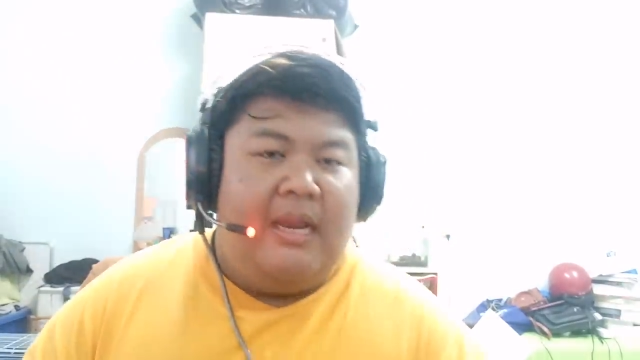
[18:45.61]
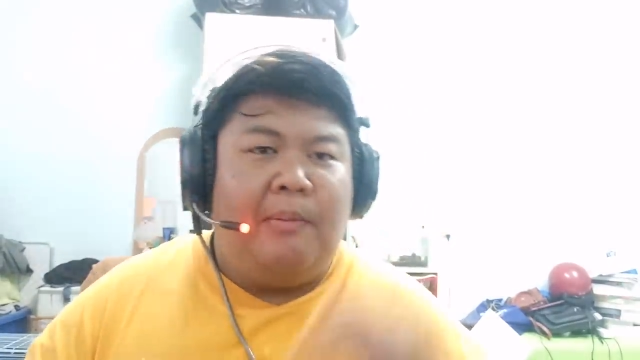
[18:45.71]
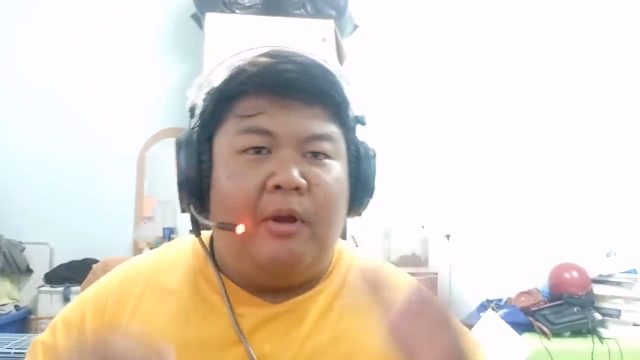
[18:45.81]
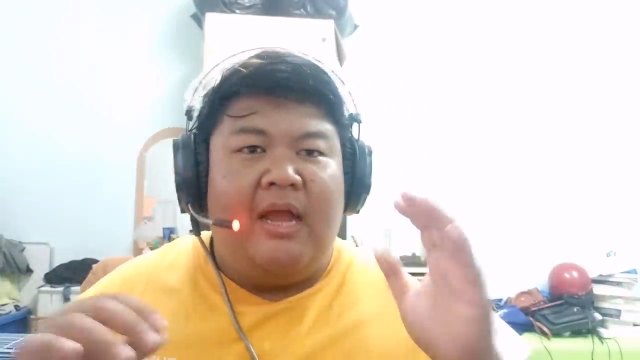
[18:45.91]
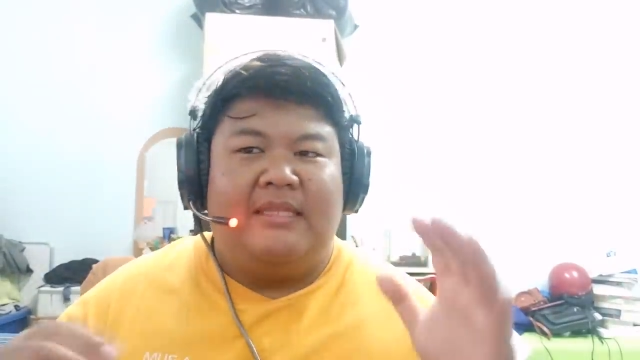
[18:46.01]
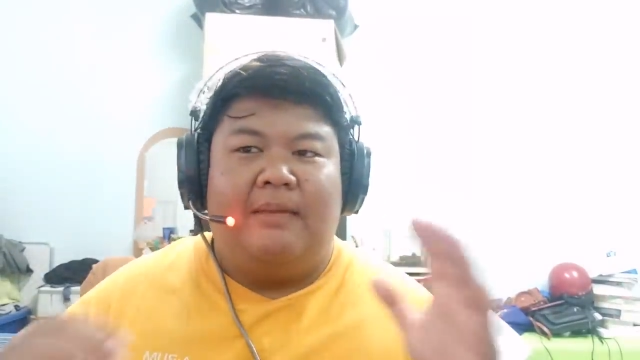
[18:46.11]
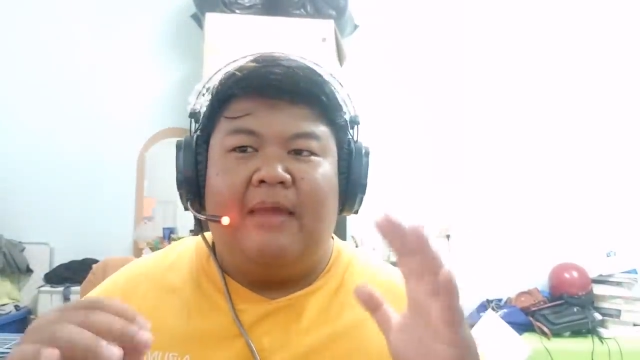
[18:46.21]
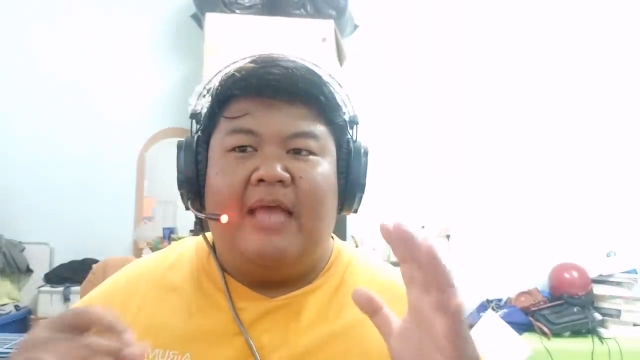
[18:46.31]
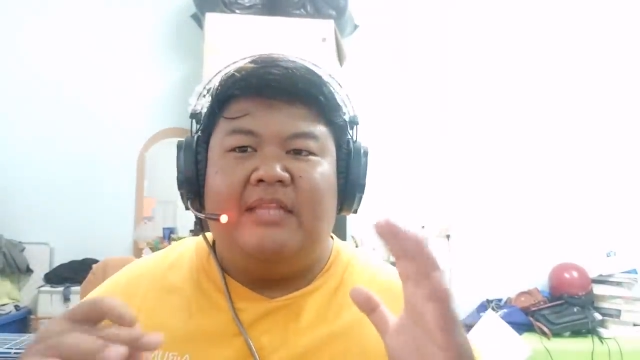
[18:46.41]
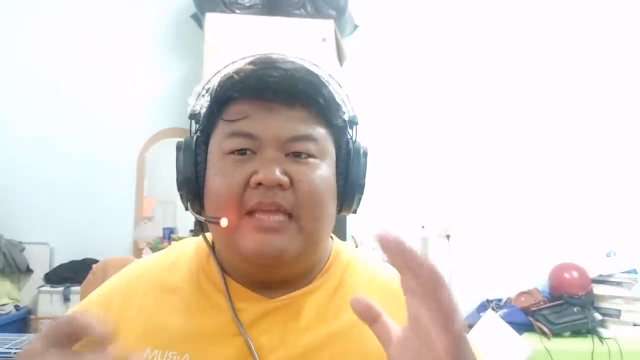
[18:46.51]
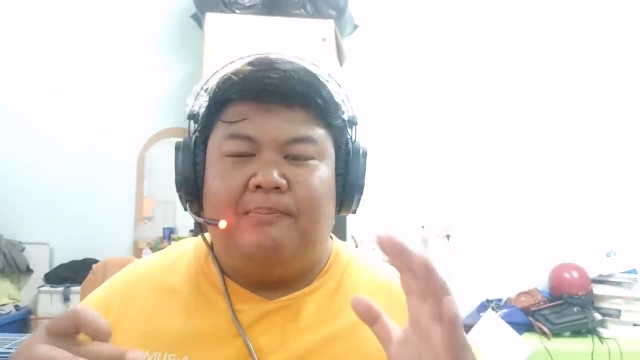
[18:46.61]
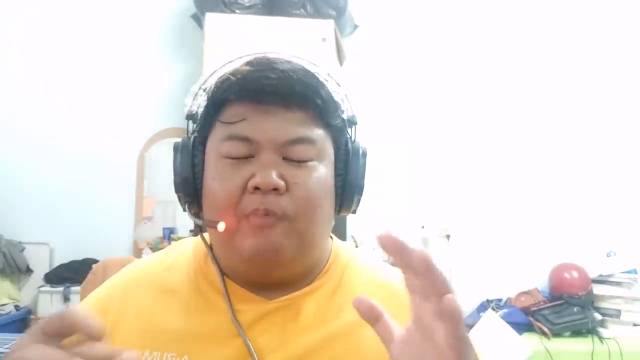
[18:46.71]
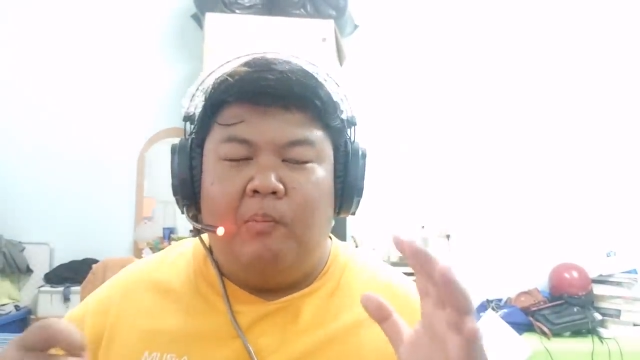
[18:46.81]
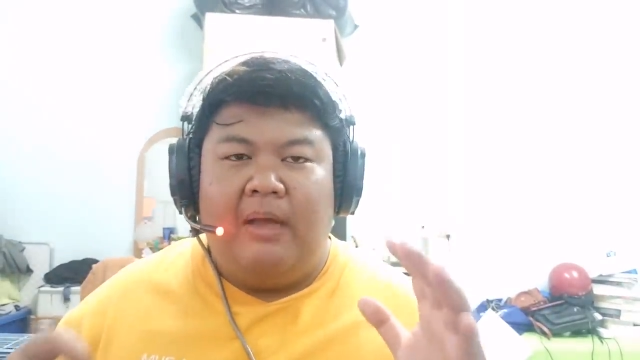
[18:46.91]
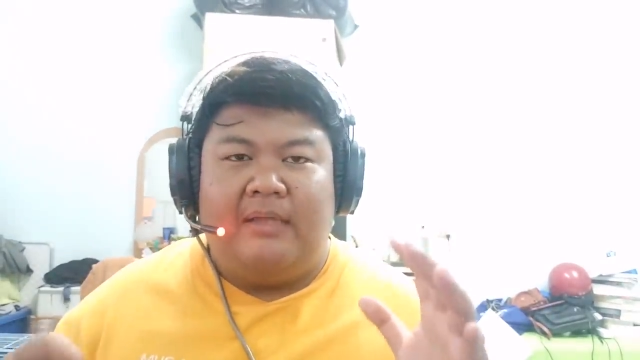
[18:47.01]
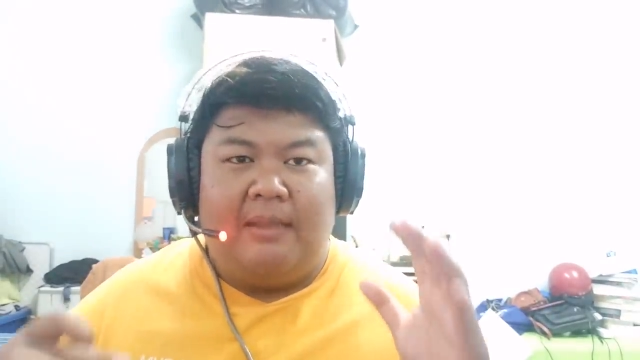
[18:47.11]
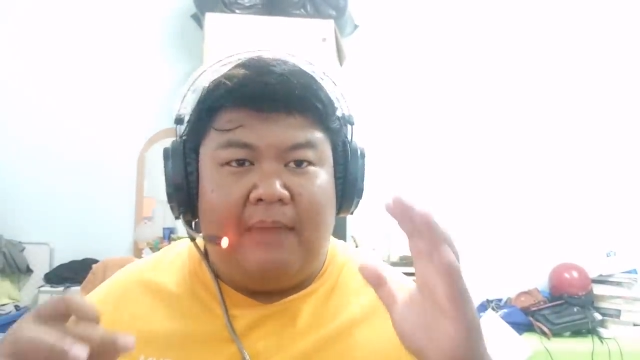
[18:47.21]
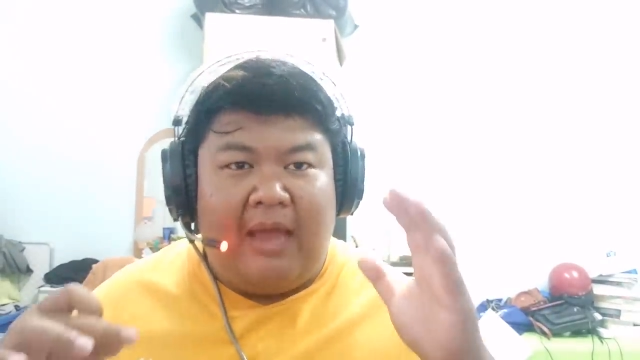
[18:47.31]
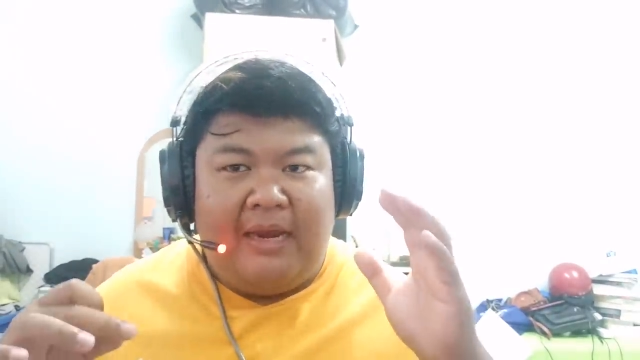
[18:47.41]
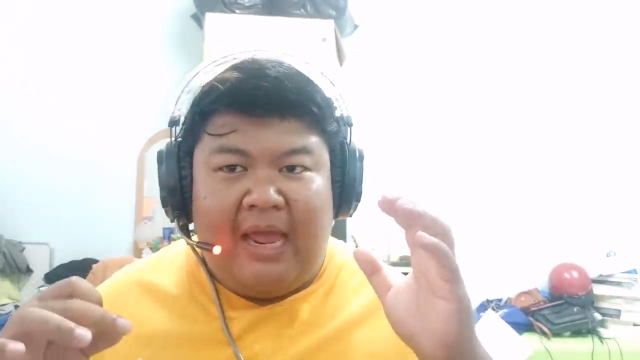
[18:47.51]
และพอนางทำลายเสร็จปุ๊บอะ
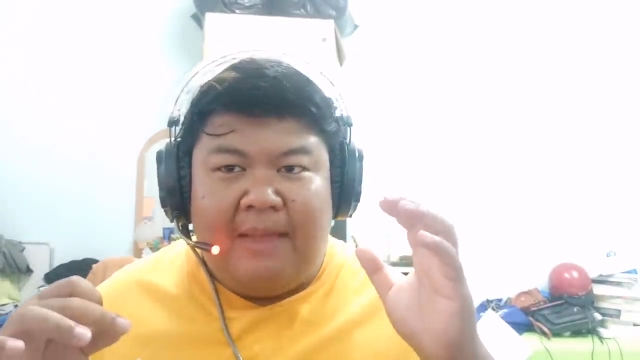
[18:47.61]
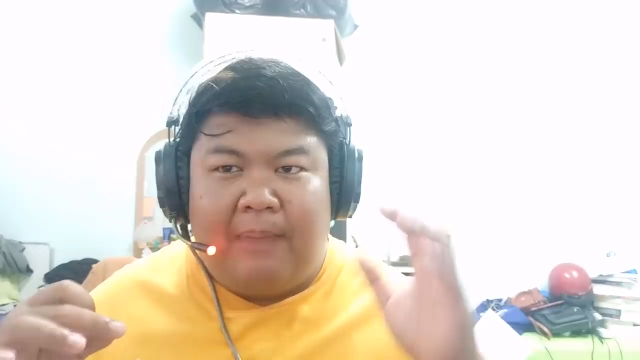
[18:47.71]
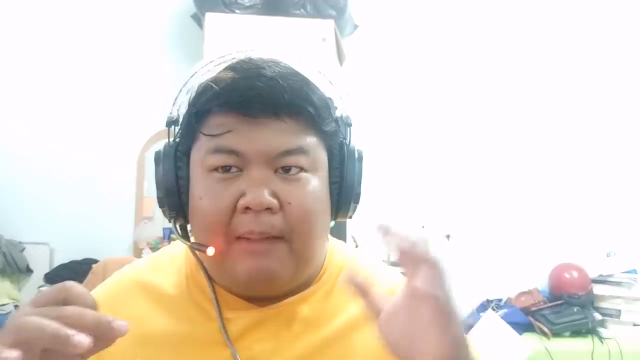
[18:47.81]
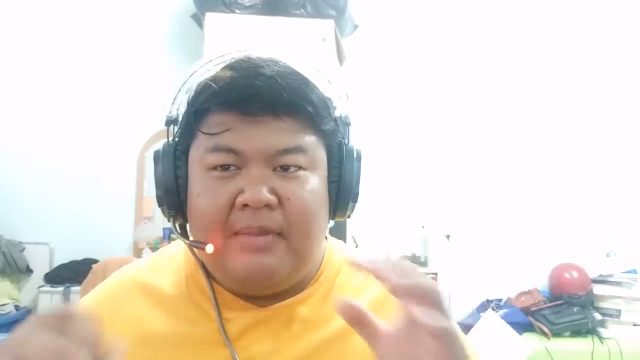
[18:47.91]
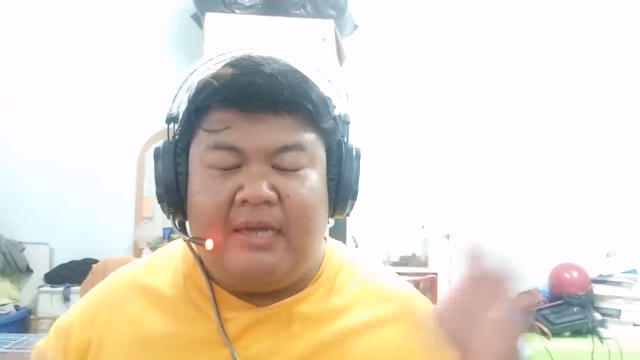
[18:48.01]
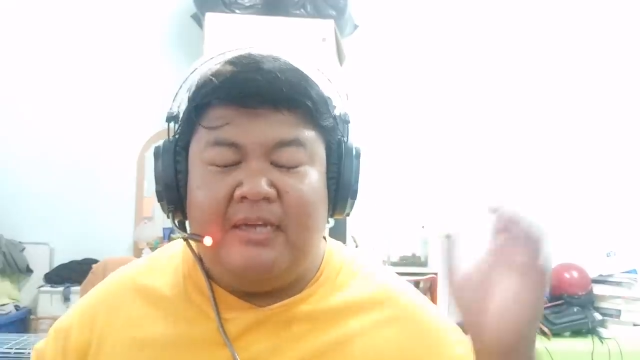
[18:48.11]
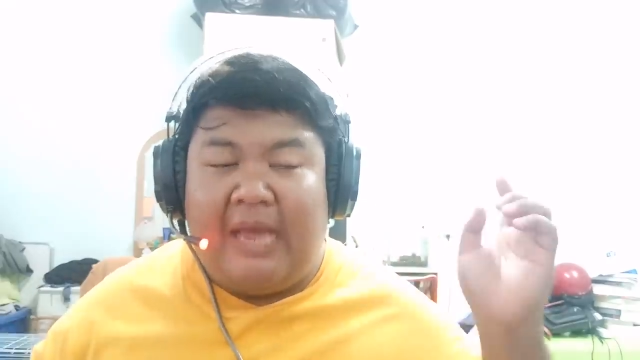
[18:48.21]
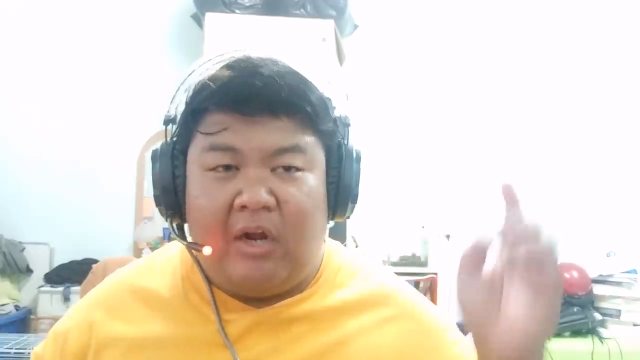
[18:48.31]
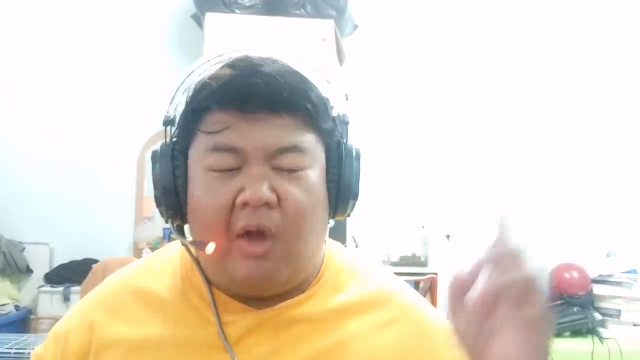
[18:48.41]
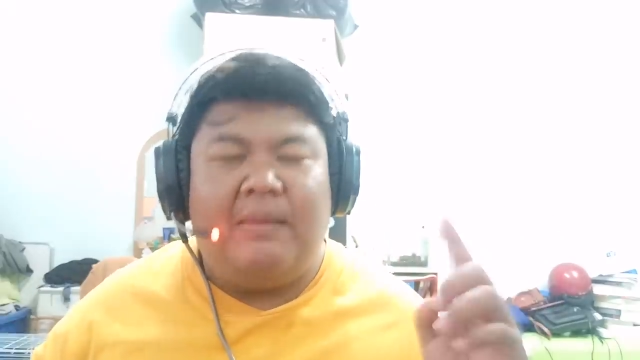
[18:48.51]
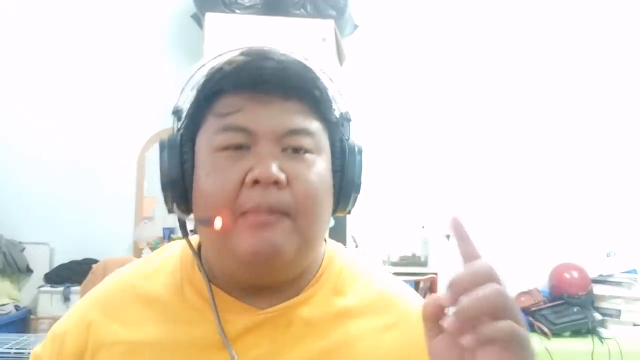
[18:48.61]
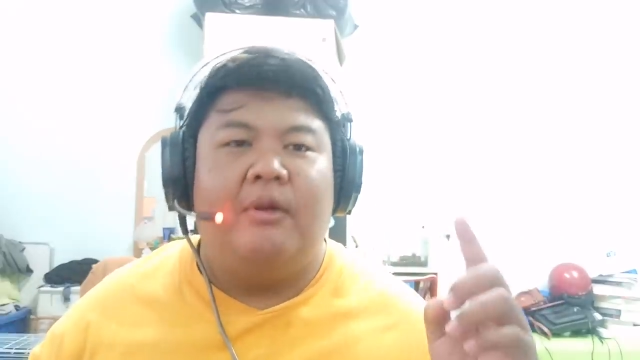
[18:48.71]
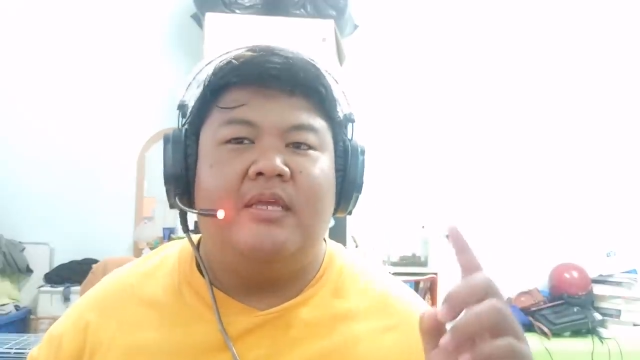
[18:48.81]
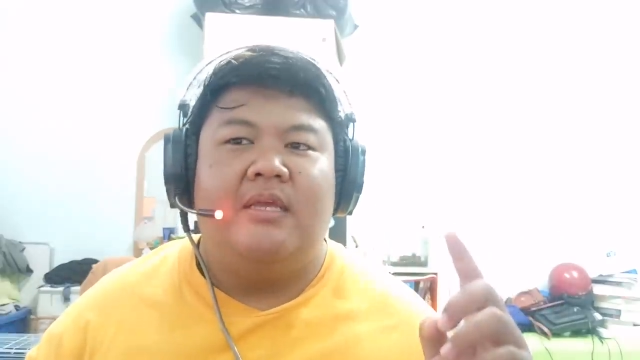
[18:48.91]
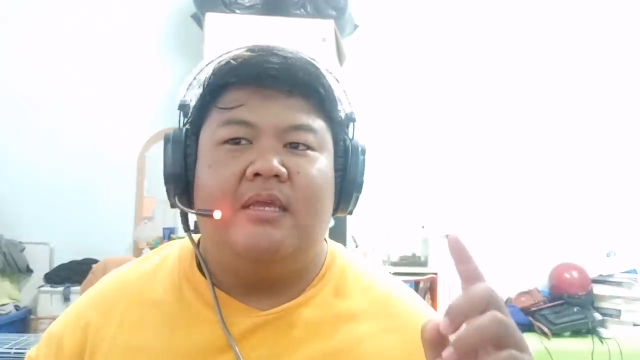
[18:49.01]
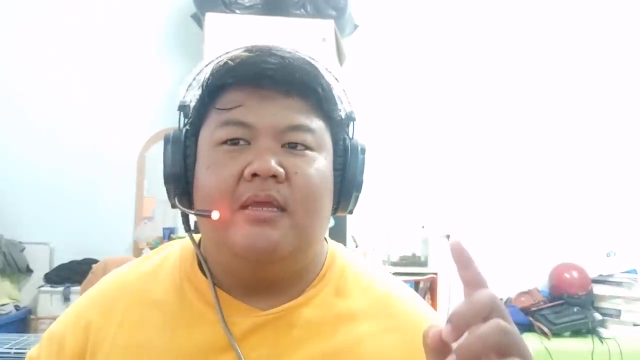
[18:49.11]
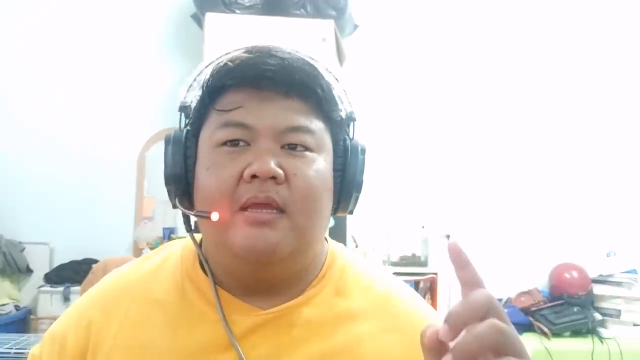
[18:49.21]
ทำลายได้ปั๊บเนี่ยคือธานอสมาพอดี